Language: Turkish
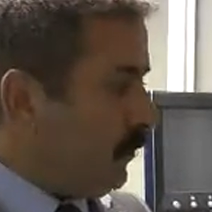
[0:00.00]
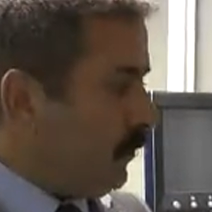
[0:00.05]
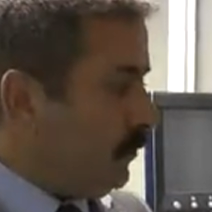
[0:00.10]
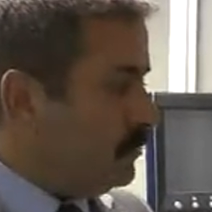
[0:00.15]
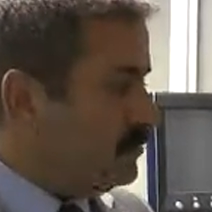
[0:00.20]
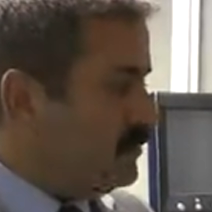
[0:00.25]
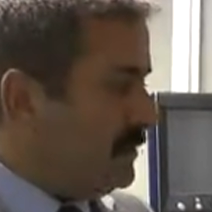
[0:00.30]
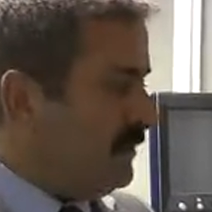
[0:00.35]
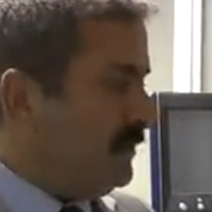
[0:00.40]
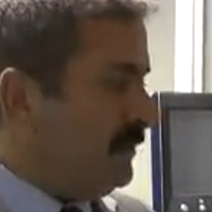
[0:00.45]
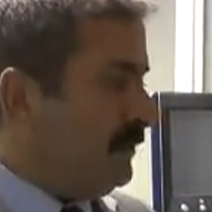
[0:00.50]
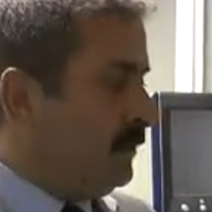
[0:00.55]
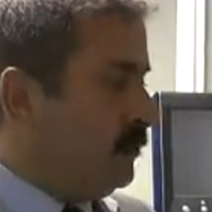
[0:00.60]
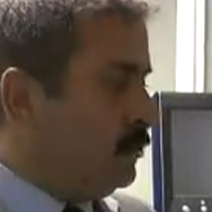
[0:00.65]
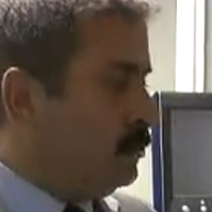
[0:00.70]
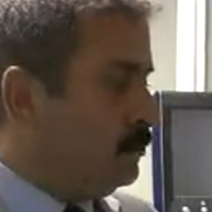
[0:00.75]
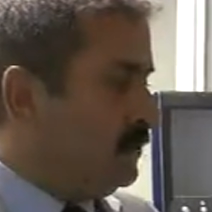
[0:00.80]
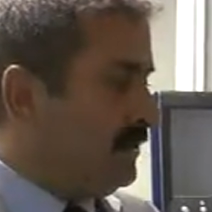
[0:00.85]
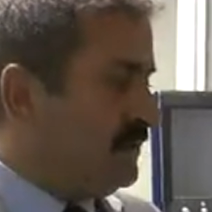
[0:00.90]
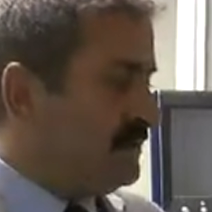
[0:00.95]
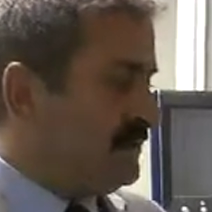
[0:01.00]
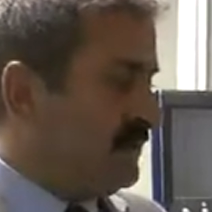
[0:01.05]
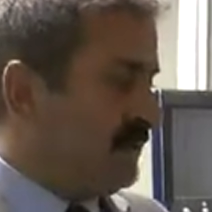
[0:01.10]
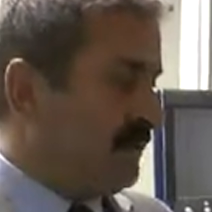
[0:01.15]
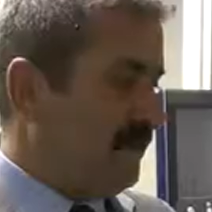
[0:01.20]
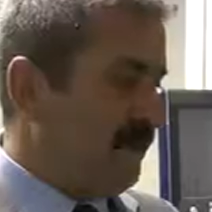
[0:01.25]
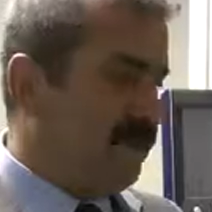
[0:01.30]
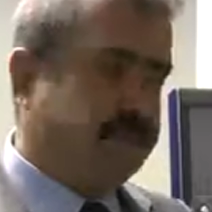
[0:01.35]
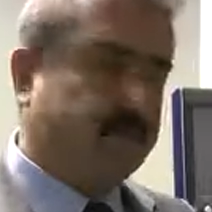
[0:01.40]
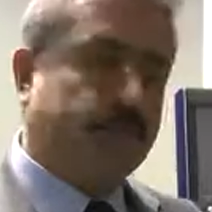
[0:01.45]
özellikle üniversite
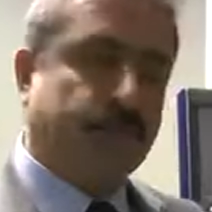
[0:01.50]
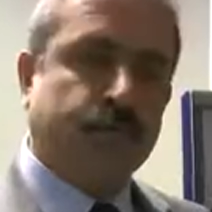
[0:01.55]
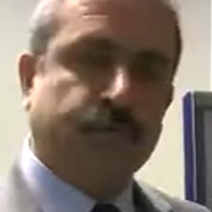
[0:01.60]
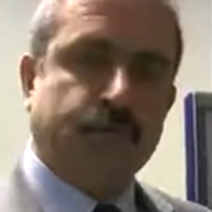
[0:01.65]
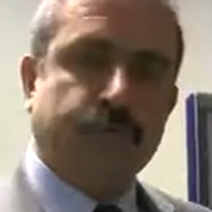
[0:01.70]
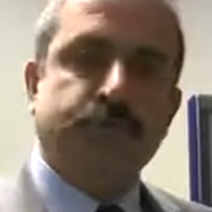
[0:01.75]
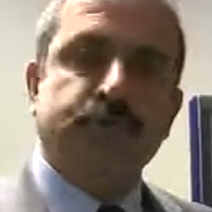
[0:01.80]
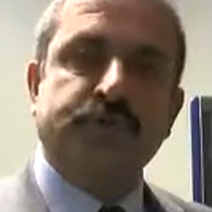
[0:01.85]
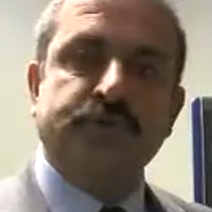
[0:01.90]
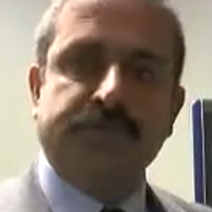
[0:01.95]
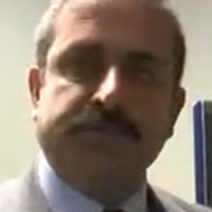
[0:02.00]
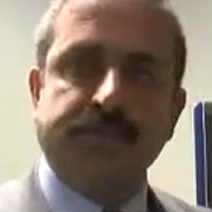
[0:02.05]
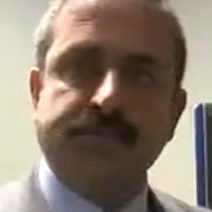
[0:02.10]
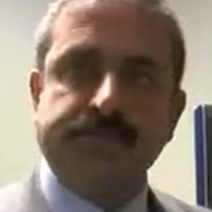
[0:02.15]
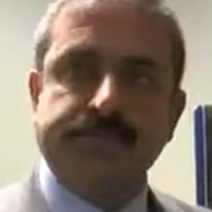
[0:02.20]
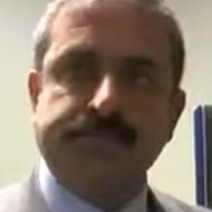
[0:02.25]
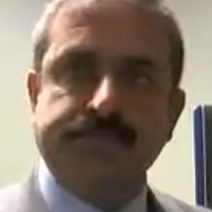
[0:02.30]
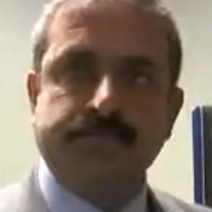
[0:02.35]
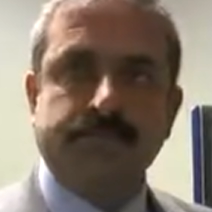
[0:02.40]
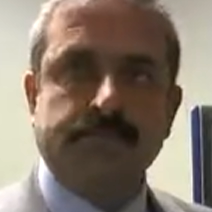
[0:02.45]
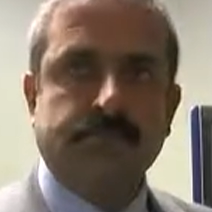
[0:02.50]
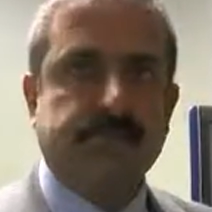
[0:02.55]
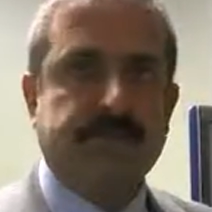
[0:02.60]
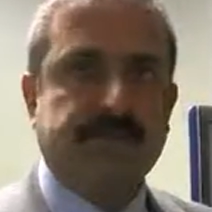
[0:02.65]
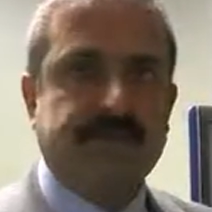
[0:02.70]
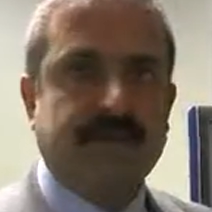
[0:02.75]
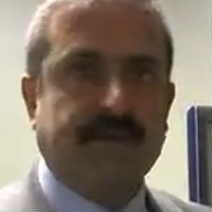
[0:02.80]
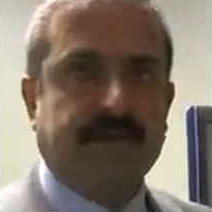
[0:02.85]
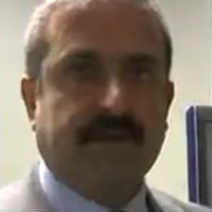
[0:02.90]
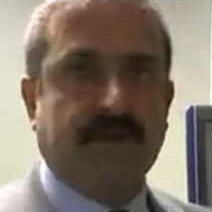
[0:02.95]
kenti olduğumuz için
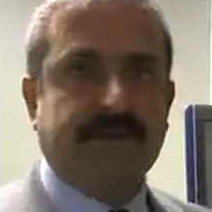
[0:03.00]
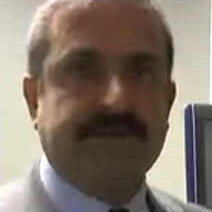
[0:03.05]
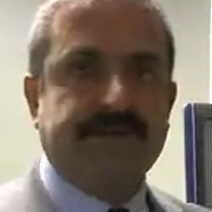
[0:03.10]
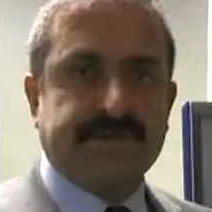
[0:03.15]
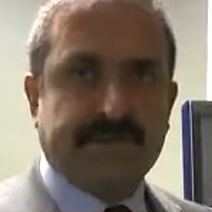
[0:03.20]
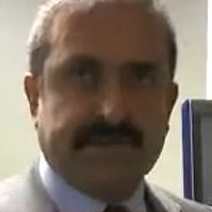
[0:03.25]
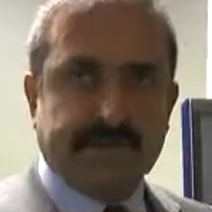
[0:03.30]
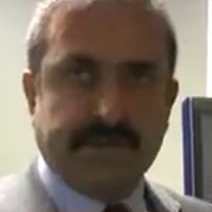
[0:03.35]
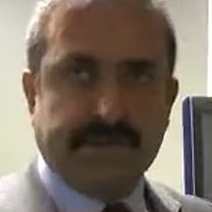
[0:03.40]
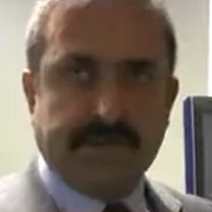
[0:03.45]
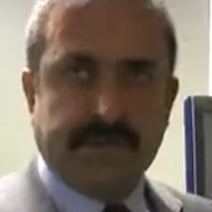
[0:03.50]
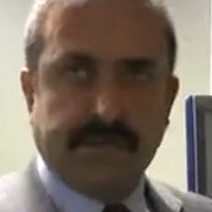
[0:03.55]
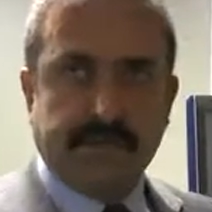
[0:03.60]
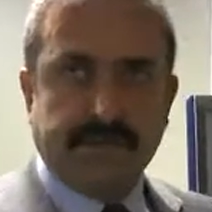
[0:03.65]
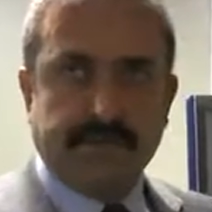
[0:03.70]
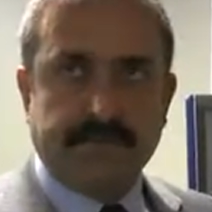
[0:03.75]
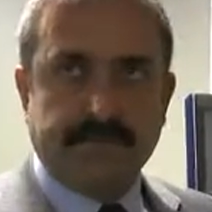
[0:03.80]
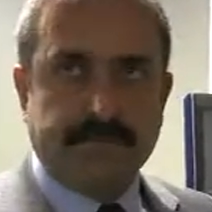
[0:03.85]
bize tahsis edildi.